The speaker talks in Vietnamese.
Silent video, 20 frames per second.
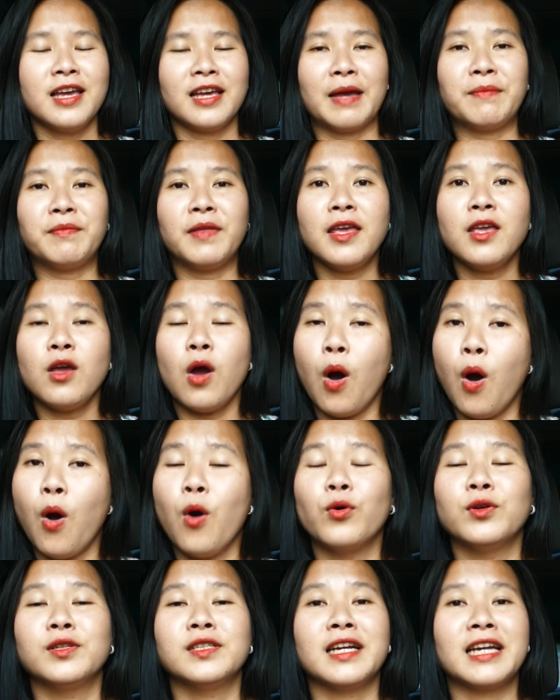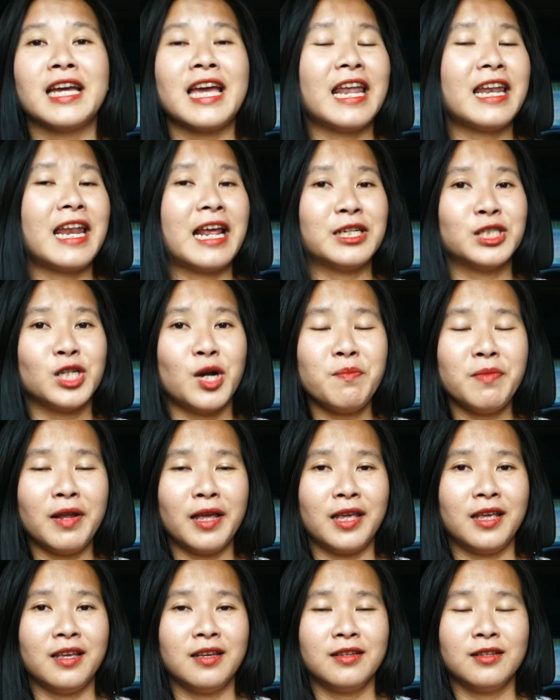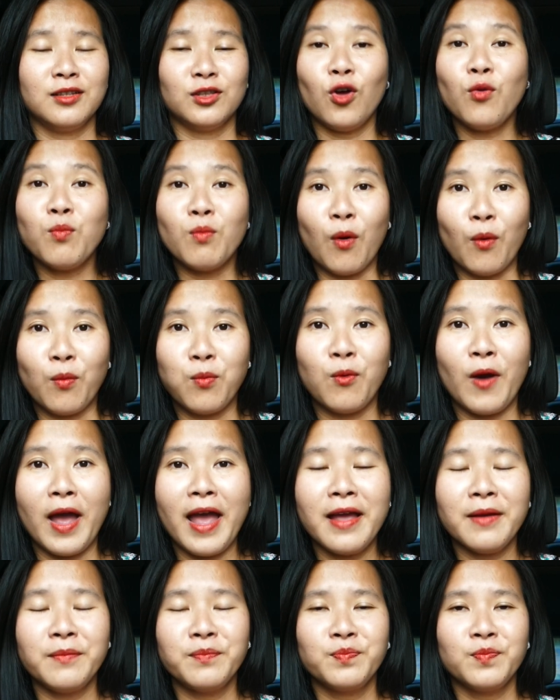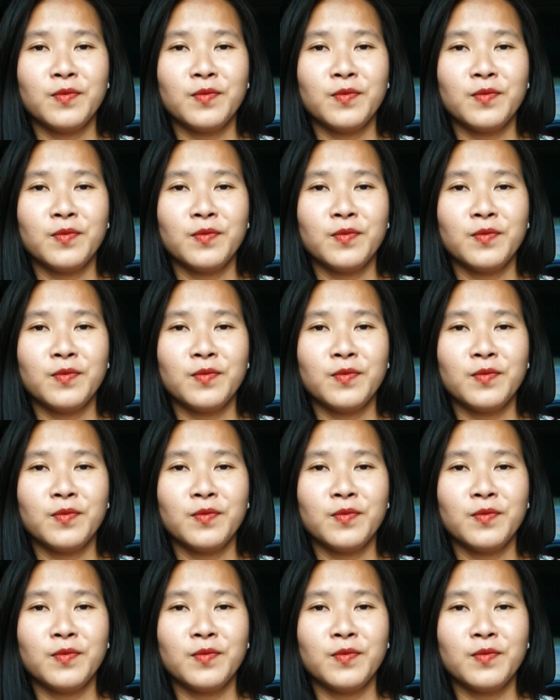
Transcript: cảm thấy ôi sao cái anh hàng xóm này tốt bụng quá